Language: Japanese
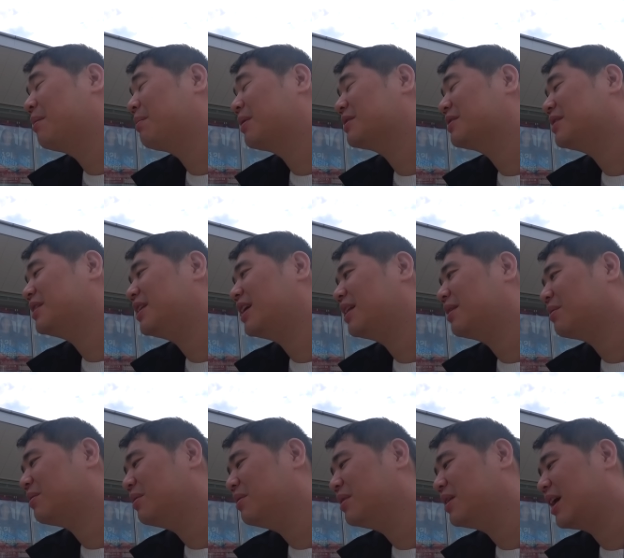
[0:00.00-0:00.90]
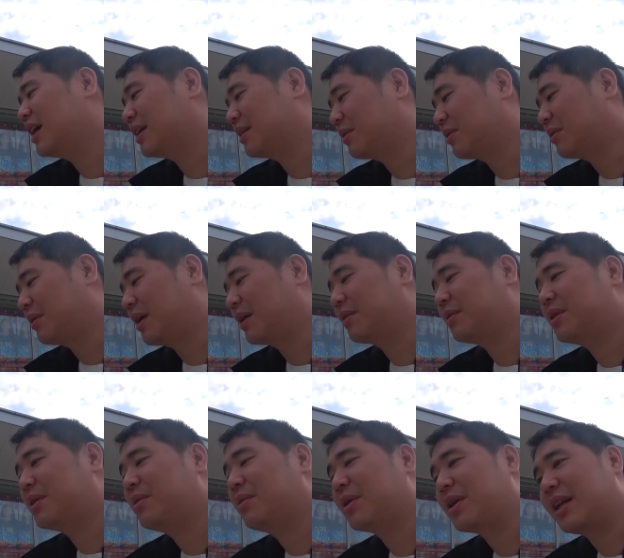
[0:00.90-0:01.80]
まあ、それであの今回のあの
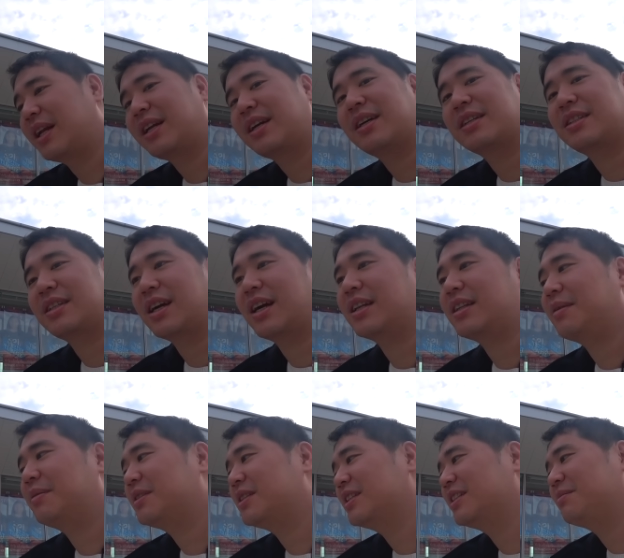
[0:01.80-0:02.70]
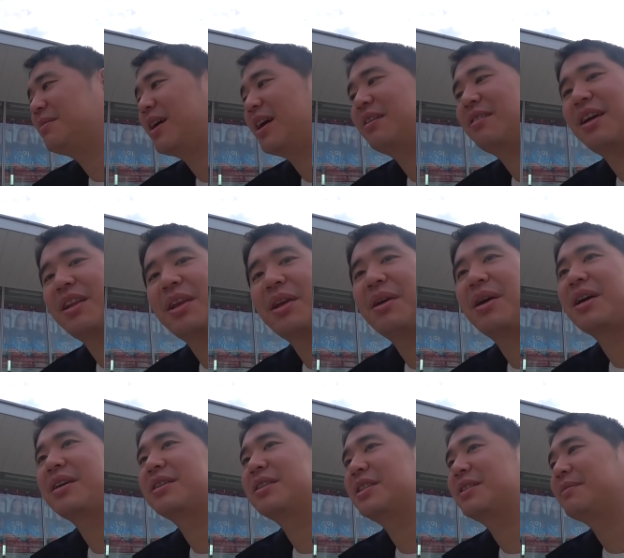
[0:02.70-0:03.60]
飛行機のに関しては片道2万円ぐらいで予
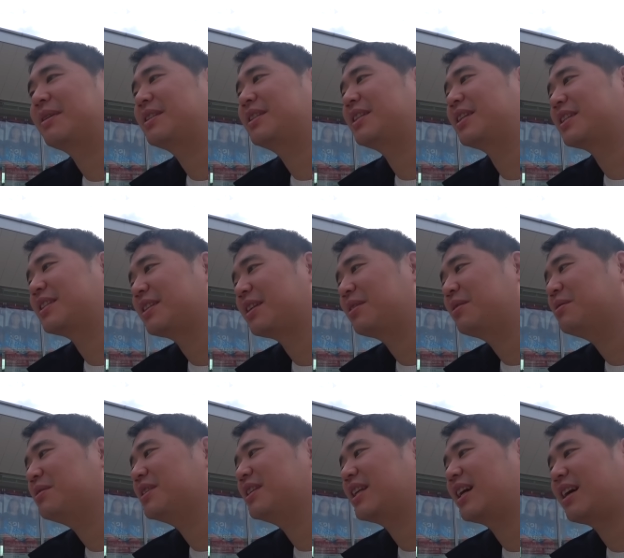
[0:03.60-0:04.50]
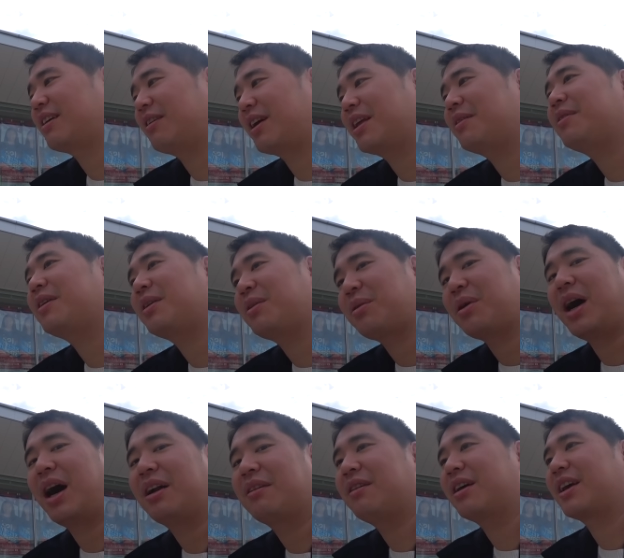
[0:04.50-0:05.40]
約しましてですね特になんか割引と
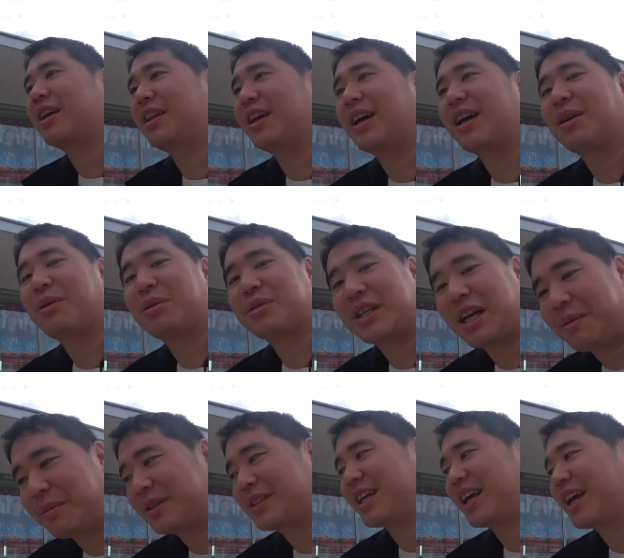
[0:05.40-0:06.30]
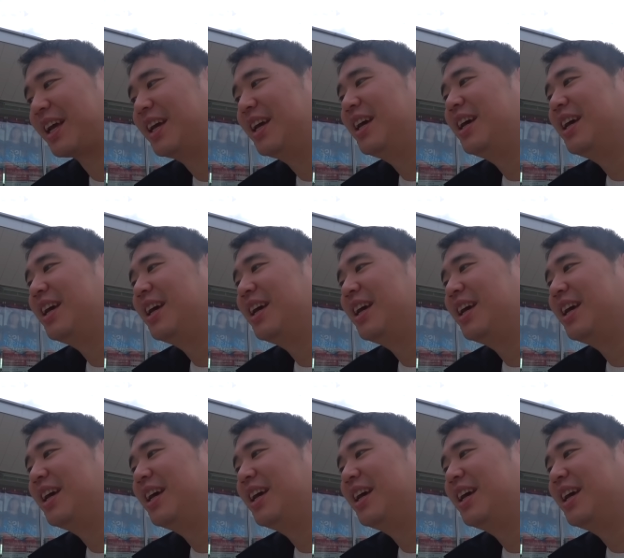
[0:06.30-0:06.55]
かあるわけではございません